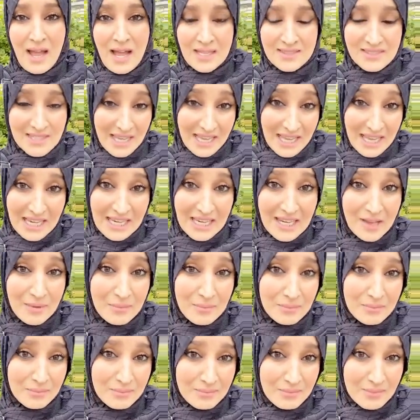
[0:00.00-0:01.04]

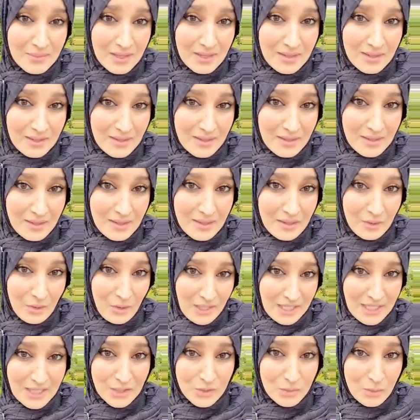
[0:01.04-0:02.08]
أتكلم آه،
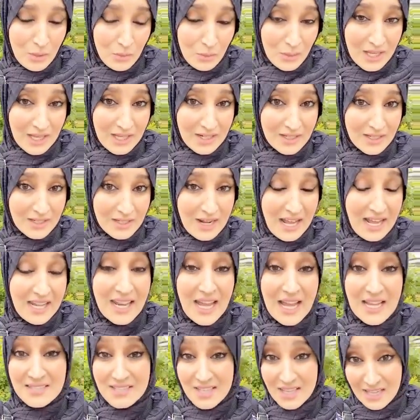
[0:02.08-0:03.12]
أعيد وأكرر
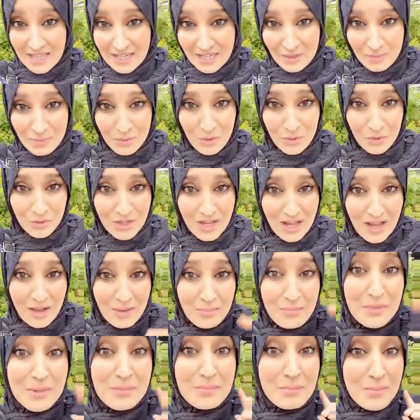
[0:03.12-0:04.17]
أنا أتكلم
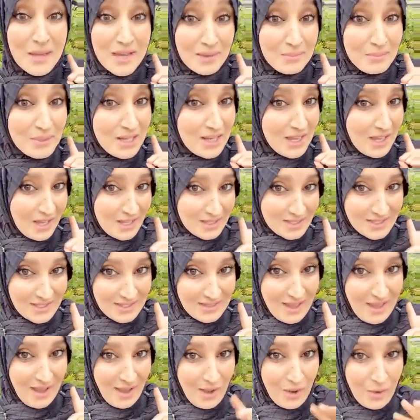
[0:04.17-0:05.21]
هنا من باب
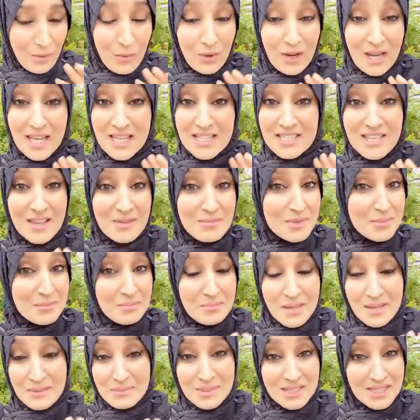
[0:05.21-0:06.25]
الاقتداء وليس من
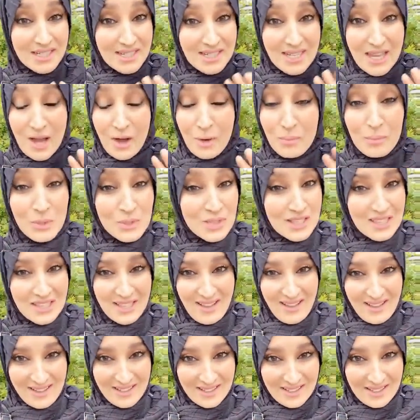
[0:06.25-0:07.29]
باب الرياء
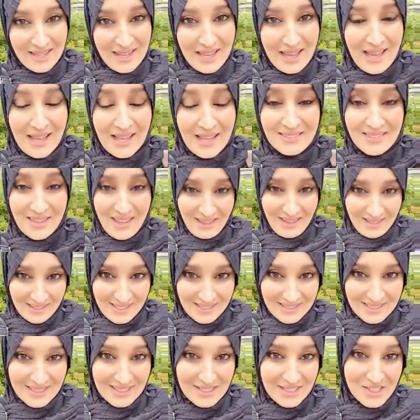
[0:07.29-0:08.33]
مطلقا
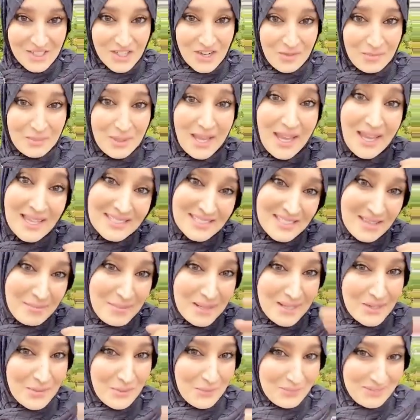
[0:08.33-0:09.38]
تحياتي للجميع
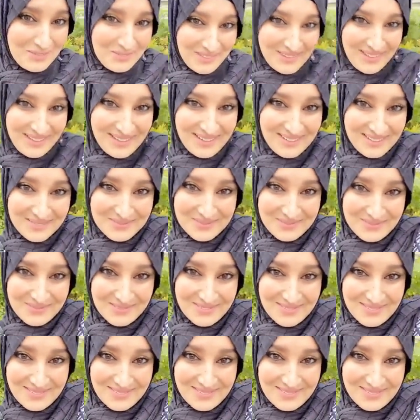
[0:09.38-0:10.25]
تبنوا الفكره